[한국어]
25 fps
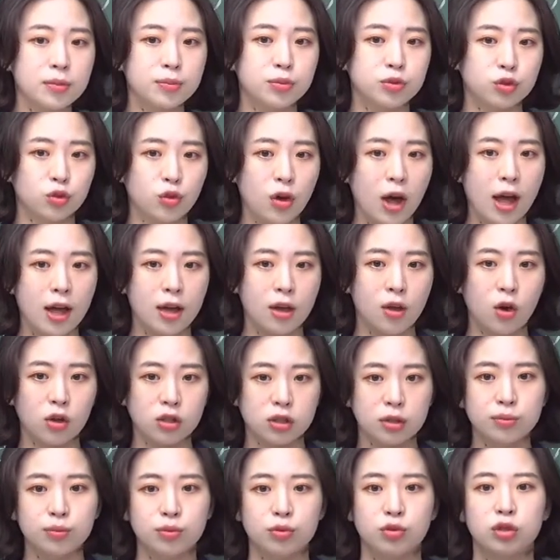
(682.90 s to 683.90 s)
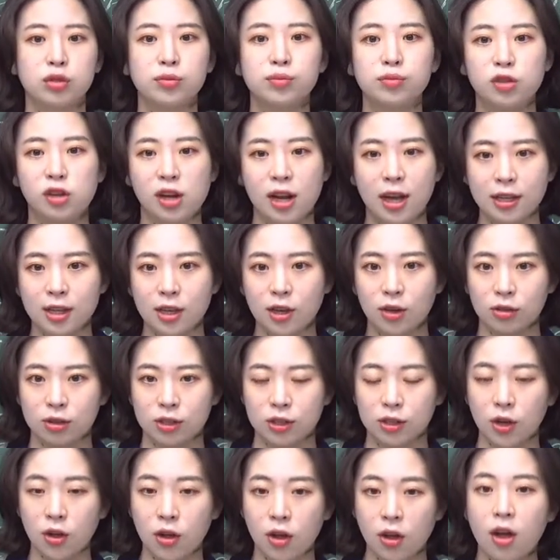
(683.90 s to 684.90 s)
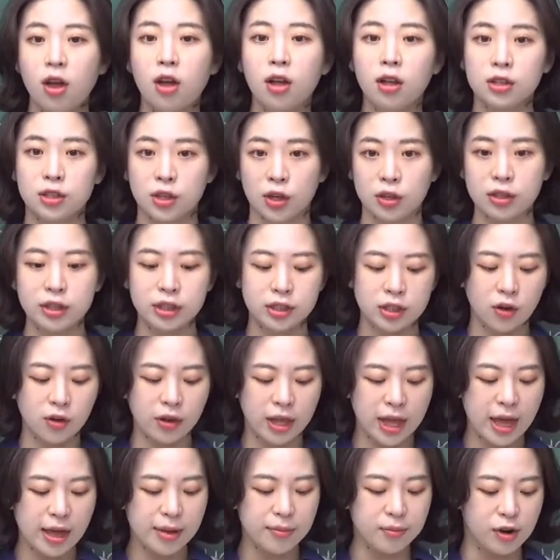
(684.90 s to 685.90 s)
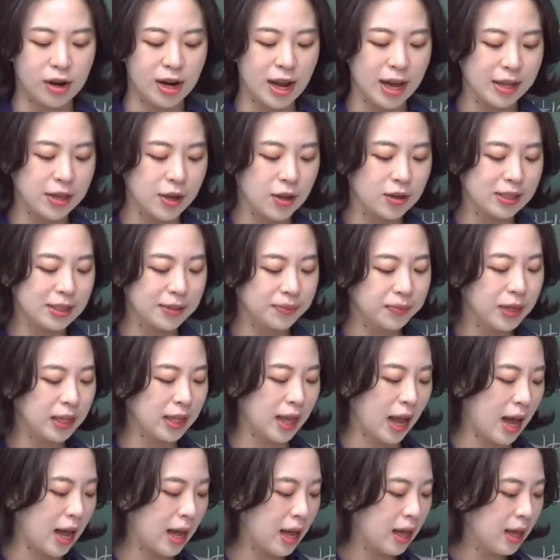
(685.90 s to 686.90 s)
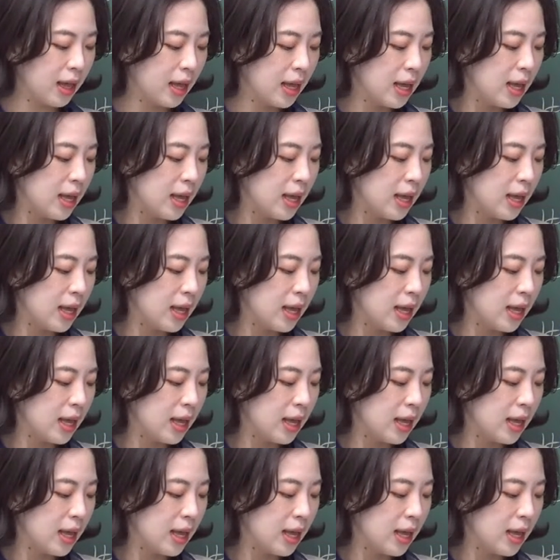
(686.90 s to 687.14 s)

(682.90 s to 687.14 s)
부과한 것은 무슨 문란이었죠? 전정의 문란이었습니다.